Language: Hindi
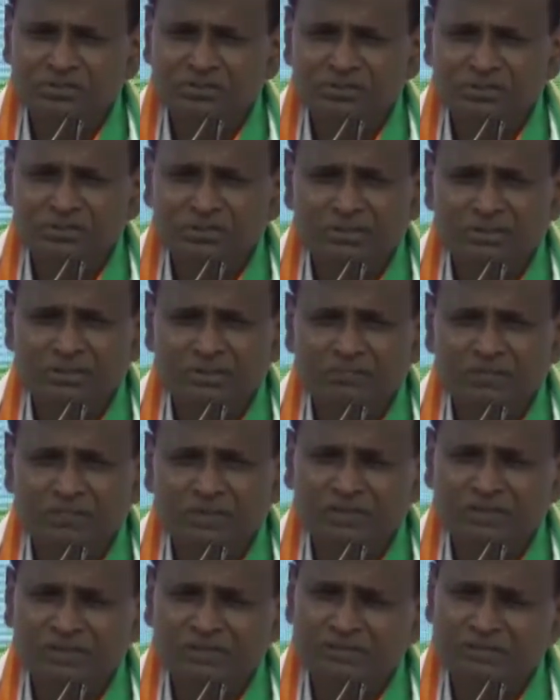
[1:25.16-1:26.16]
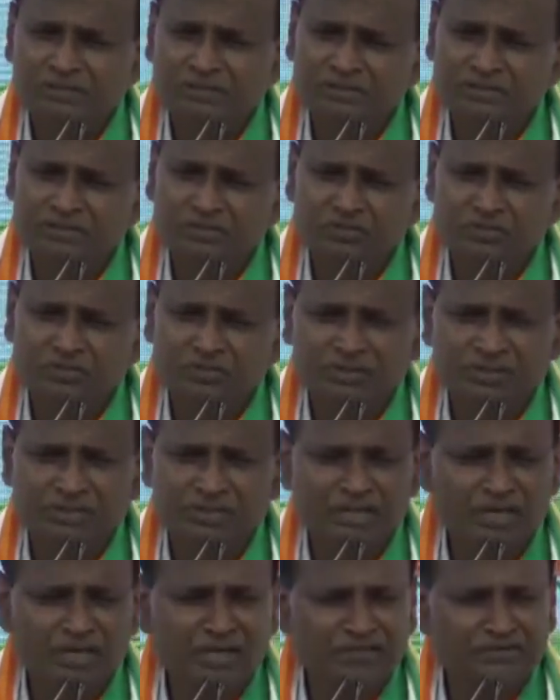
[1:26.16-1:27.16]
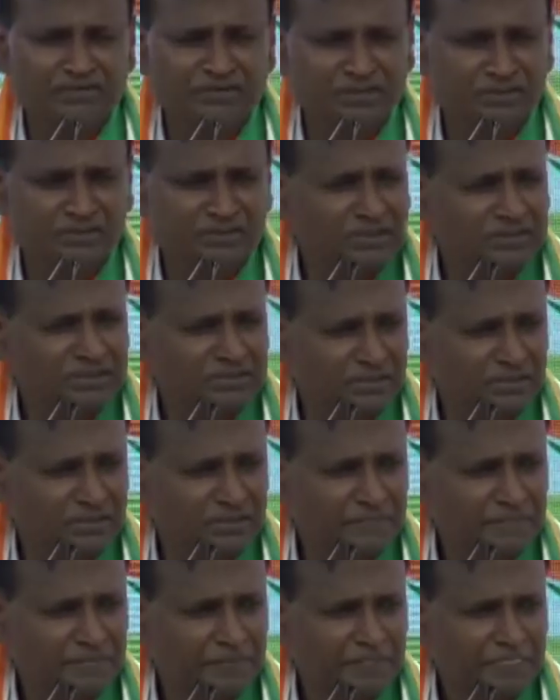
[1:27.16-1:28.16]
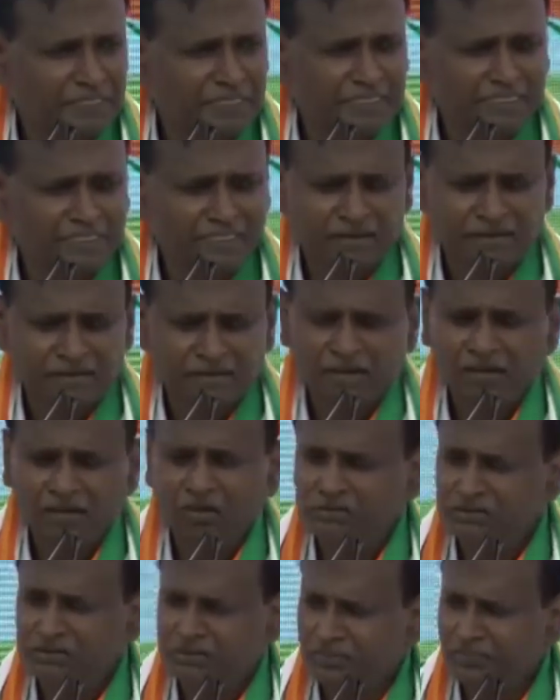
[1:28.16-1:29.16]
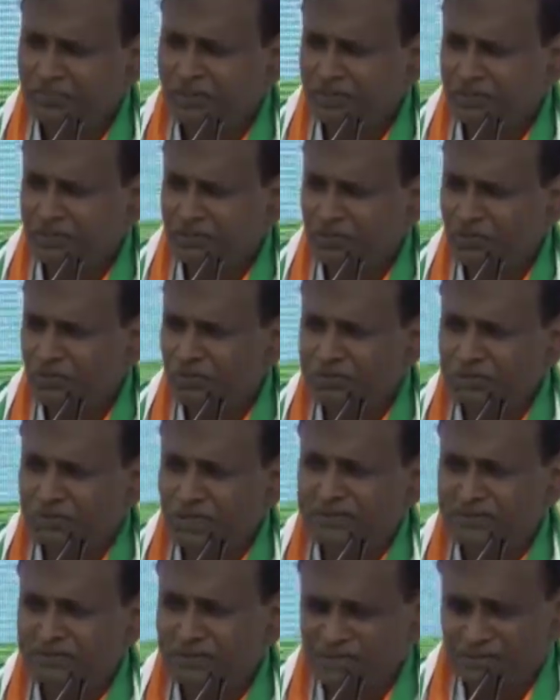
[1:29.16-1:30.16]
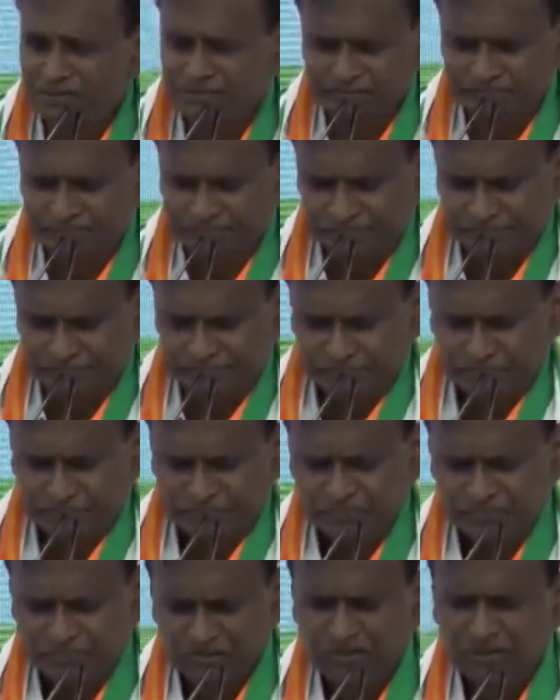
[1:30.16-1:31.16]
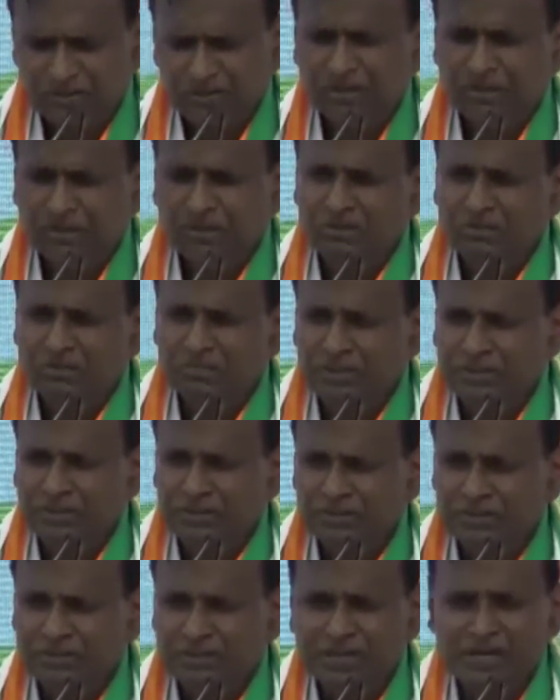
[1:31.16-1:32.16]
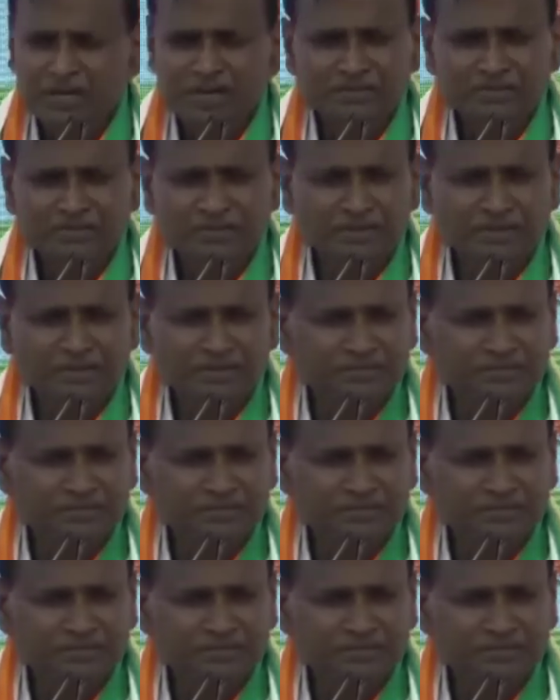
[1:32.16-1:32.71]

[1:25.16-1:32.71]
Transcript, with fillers: से बारह तेरह चौदह से ही आना चाहता था राहुल जी इस बात को जानते हैं परिस्थितियां ऐसी रही